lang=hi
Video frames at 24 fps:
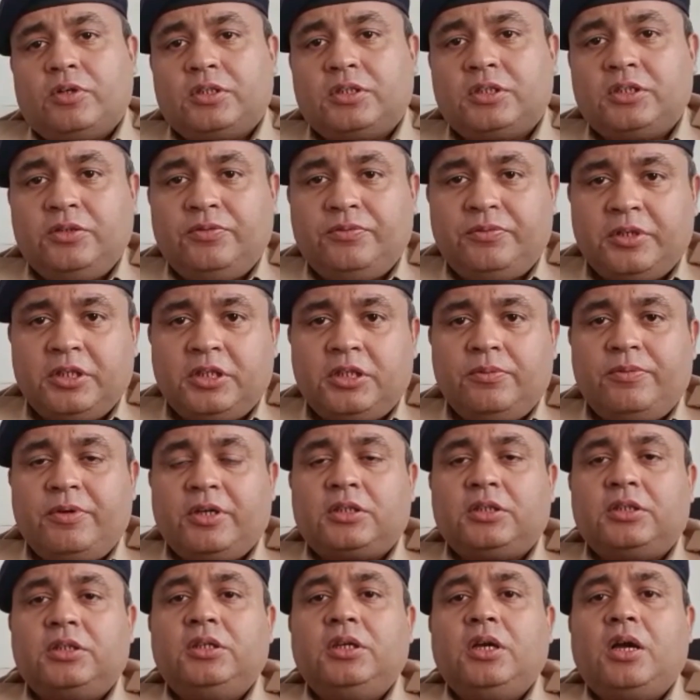वर्षीय वृद्ध
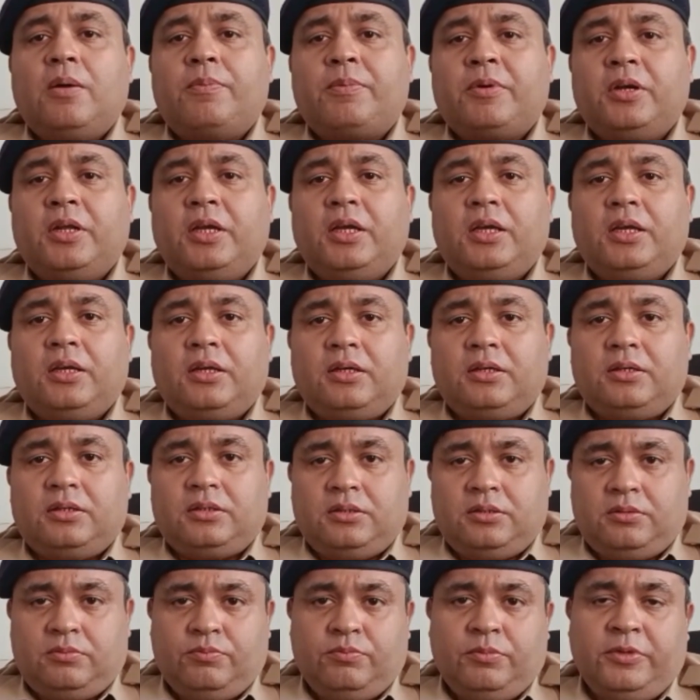व्यक्ति अपने
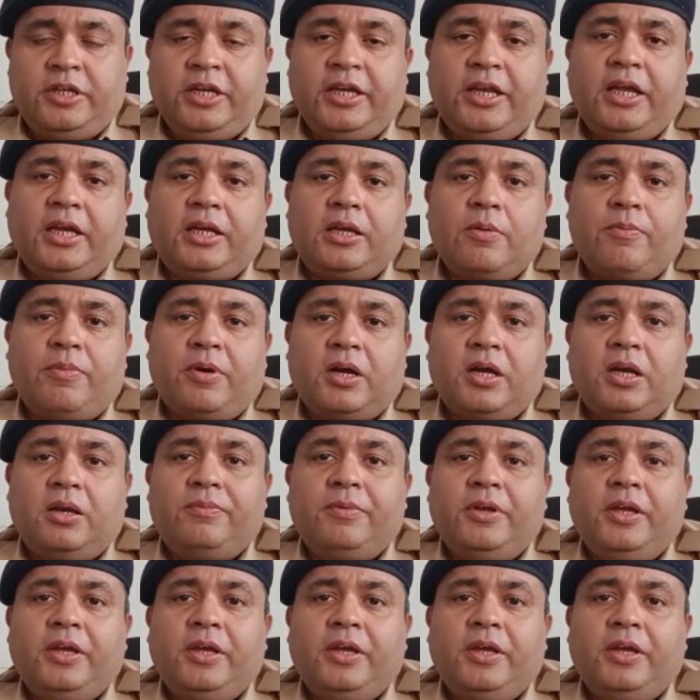डेरे के बगल